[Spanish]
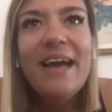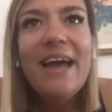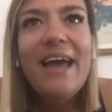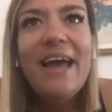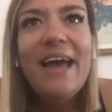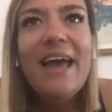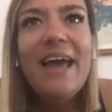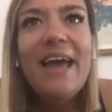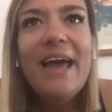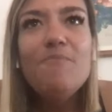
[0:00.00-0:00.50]

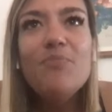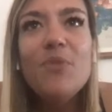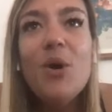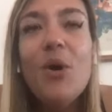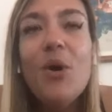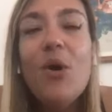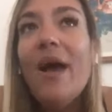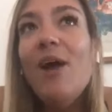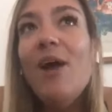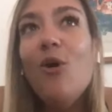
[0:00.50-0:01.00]
eh,
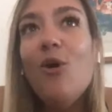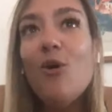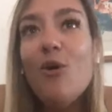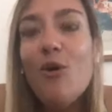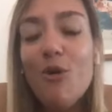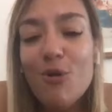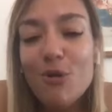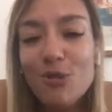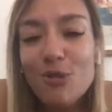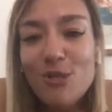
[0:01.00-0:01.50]

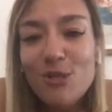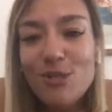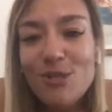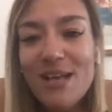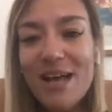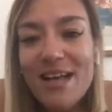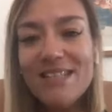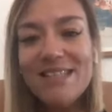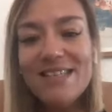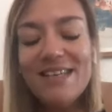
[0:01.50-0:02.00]

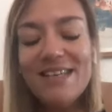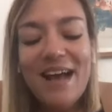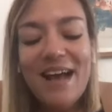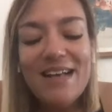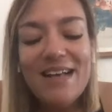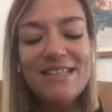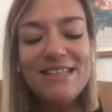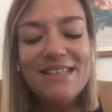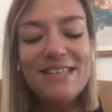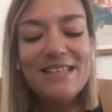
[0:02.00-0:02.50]
engorrosos, así,
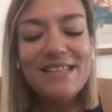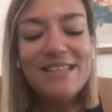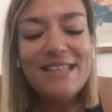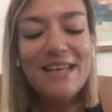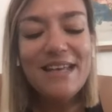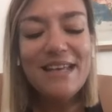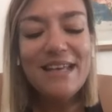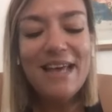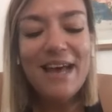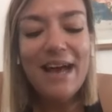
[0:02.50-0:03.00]
así
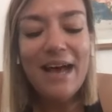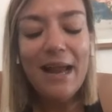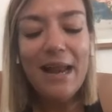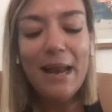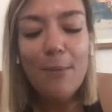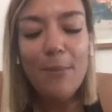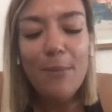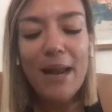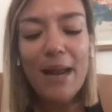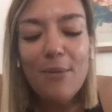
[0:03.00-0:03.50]
sería
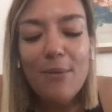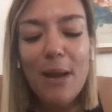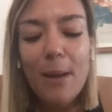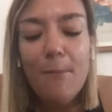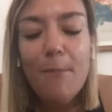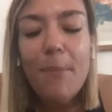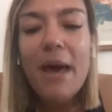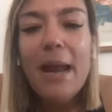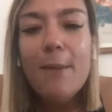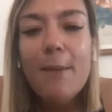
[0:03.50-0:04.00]
la
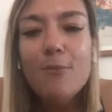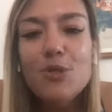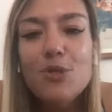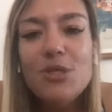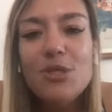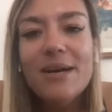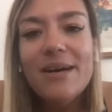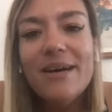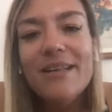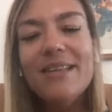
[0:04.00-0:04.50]
palabra para
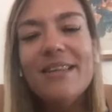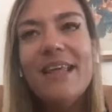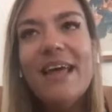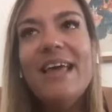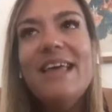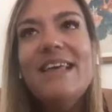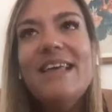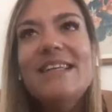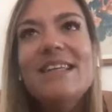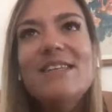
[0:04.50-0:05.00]
mucha
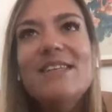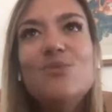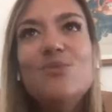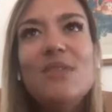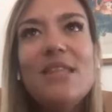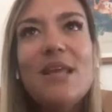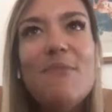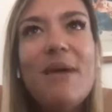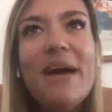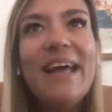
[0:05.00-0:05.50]
gente, y es un
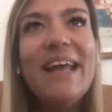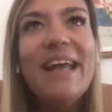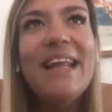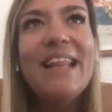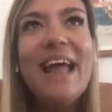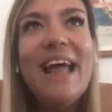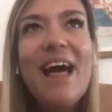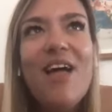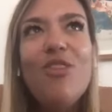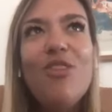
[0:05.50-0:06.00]
tema que le
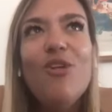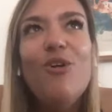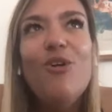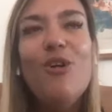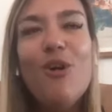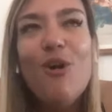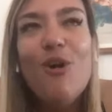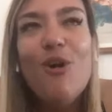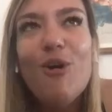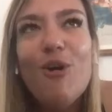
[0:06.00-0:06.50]
da
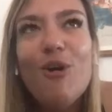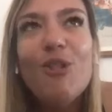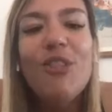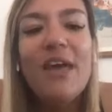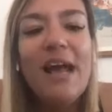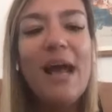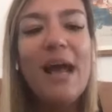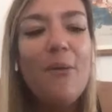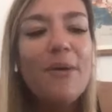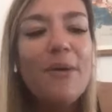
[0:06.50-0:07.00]
dolor
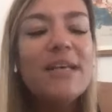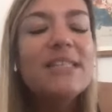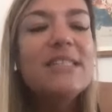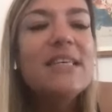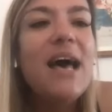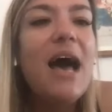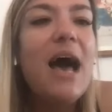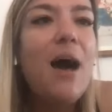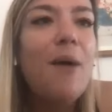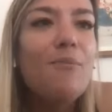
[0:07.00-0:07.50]
de
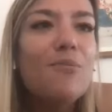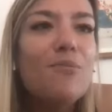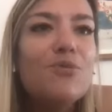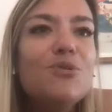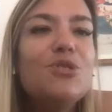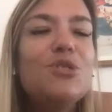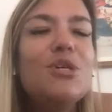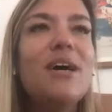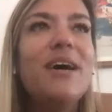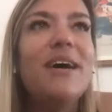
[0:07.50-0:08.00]
cabeza a
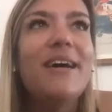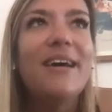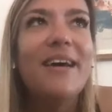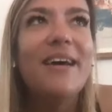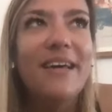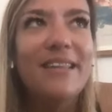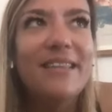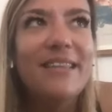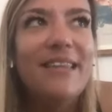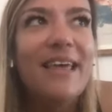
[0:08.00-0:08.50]
mucha
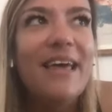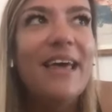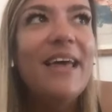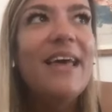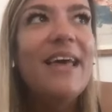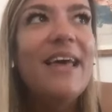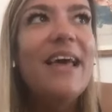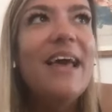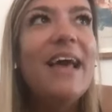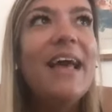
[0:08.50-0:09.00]
gente,
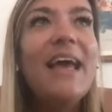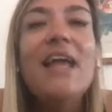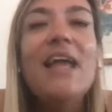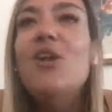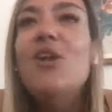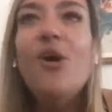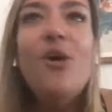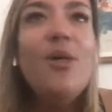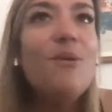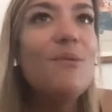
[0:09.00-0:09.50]
que
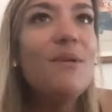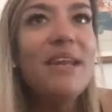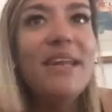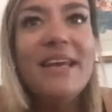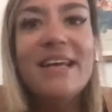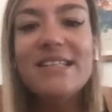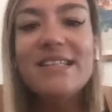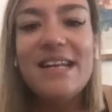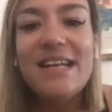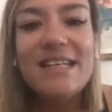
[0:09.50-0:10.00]
no
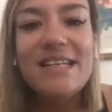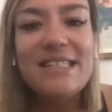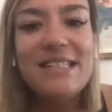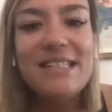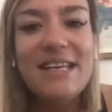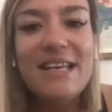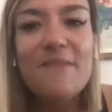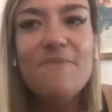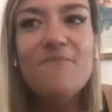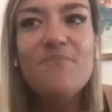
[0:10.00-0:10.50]
debería ser
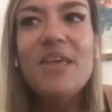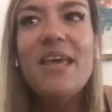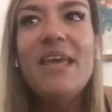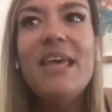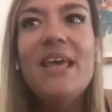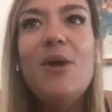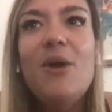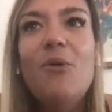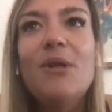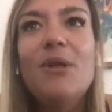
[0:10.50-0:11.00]
así
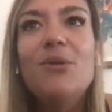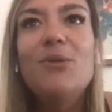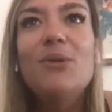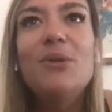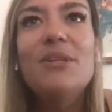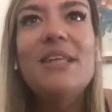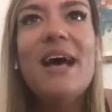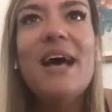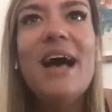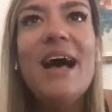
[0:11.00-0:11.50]
y cuando uno
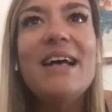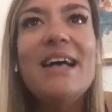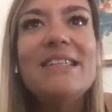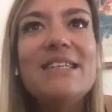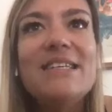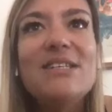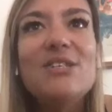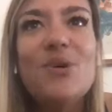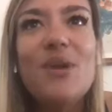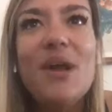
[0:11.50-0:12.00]
está
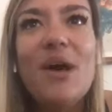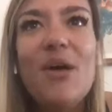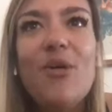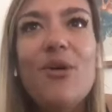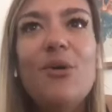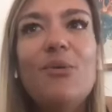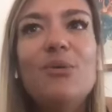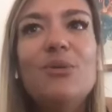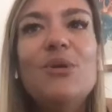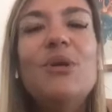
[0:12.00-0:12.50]
asesorado
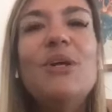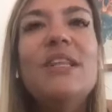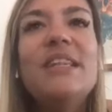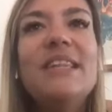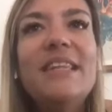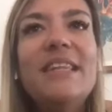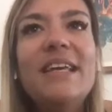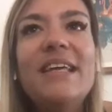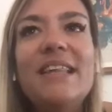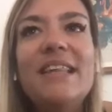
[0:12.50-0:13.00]
y cuando uno
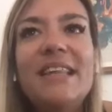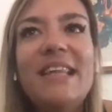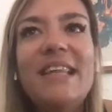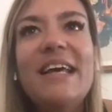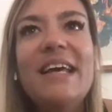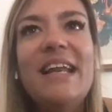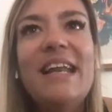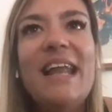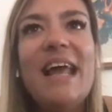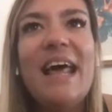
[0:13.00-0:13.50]

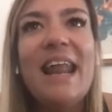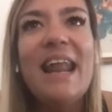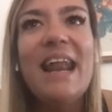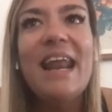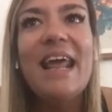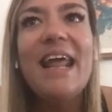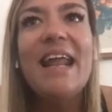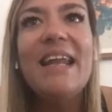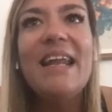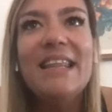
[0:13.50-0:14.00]
entiende la
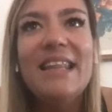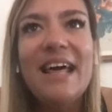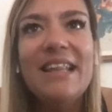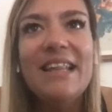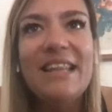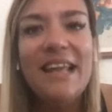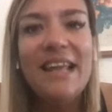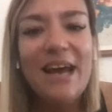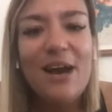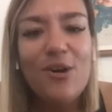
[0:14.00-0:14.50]
realidad
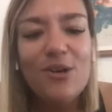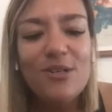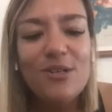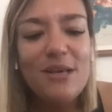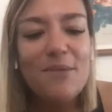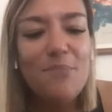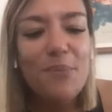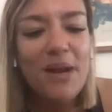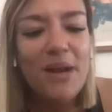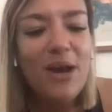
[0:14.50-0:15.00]
de las
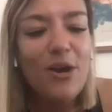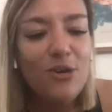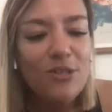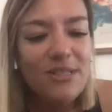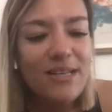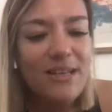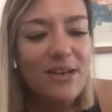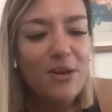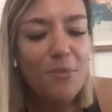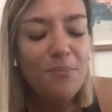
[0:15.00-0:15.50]
cosas y pone las
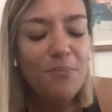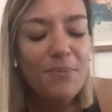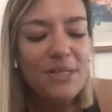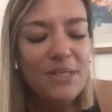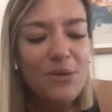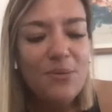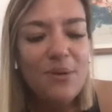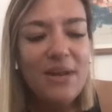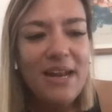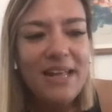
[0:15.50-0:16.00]
cosas en los pies
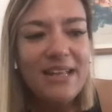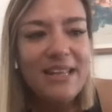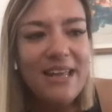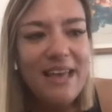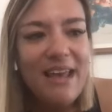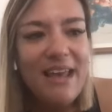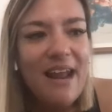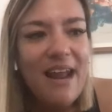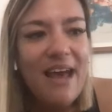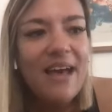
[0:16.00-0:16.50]
sobre la
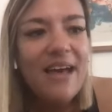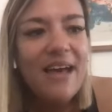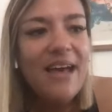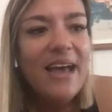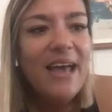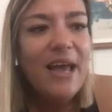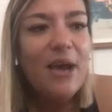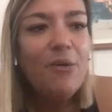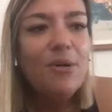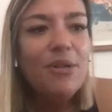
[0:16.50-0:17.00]
tierra,
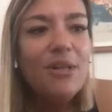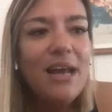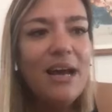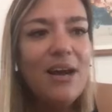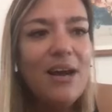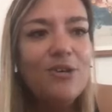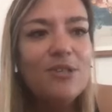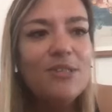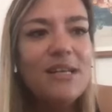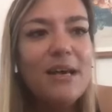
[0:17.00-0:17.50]
es cuando
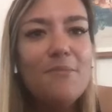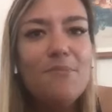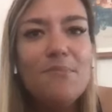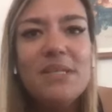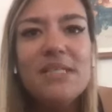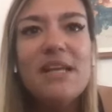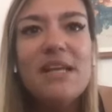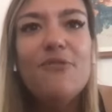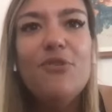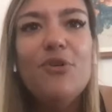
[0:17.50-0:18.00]
las cosas
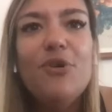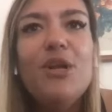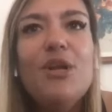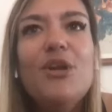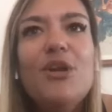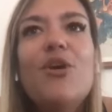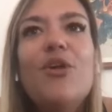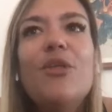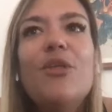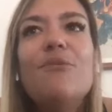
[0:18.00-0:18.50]
empiezan a fluir y
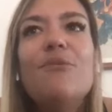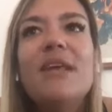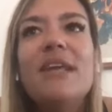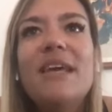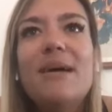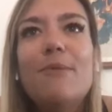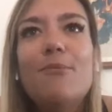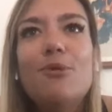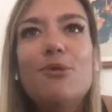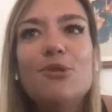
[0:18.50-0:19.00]
no
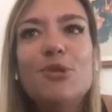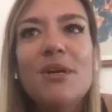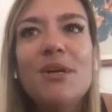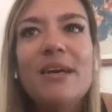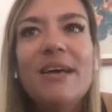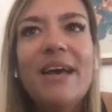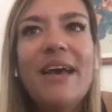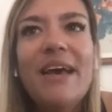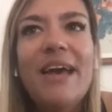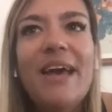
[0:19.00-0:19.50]
deberíamos,
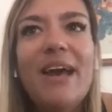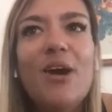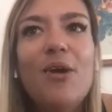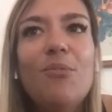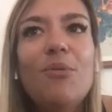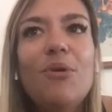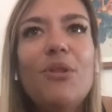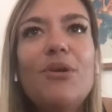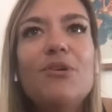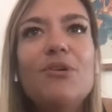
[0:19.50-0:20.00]
eh,
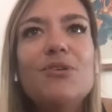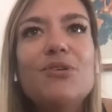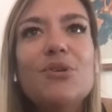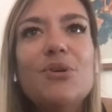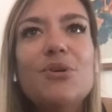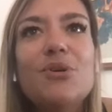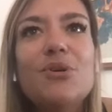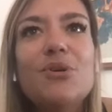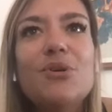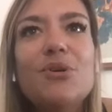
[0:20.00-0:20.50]
como digo
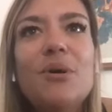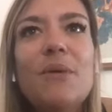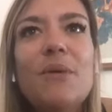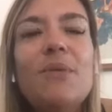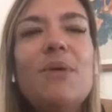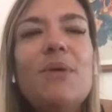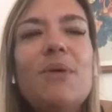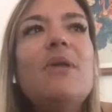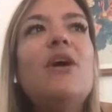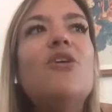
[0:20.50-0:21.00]
yo,
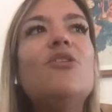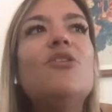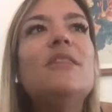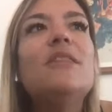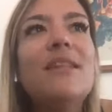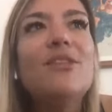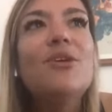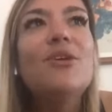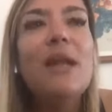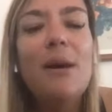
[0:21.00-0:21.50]
vivir
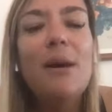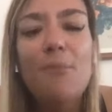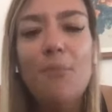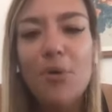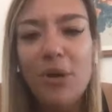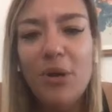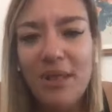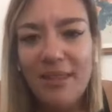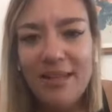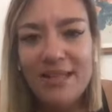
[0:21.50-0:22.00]
contando
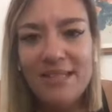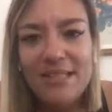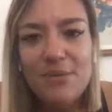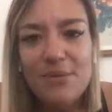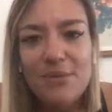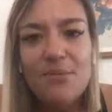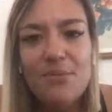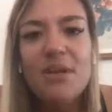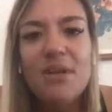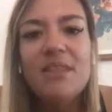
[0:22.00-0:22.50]
las
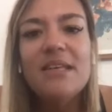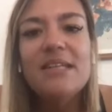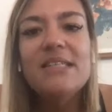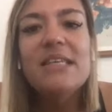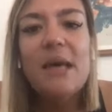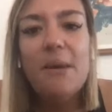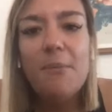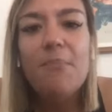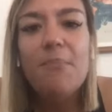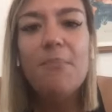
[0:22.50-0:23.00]
monedas y vivir
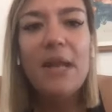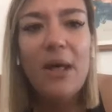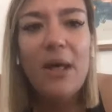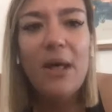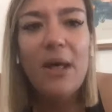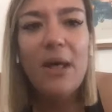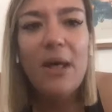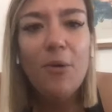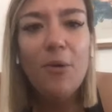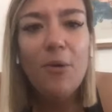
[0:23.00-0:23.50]

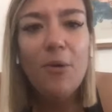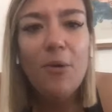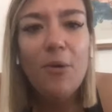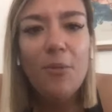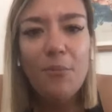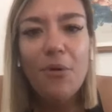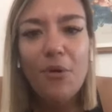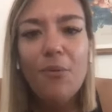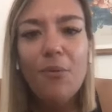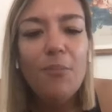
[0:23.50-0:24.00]
desesperados
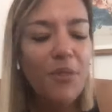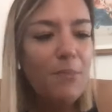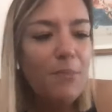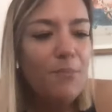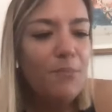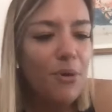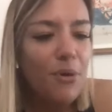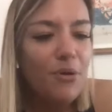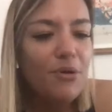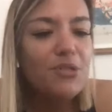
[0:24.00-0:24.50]
por
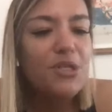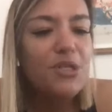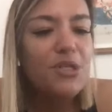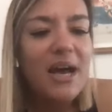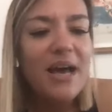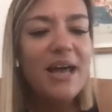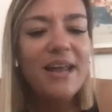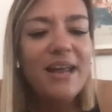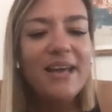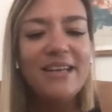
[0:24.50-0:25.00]
no poder,
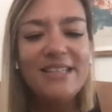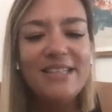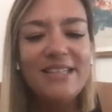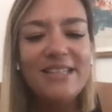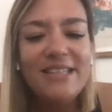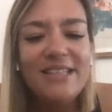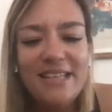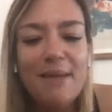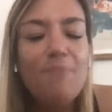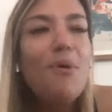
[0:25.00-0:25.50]
por no
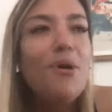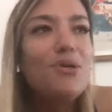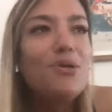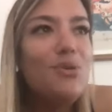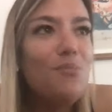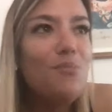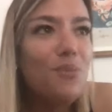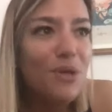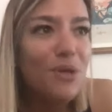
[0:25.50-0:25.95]
llegar, etc.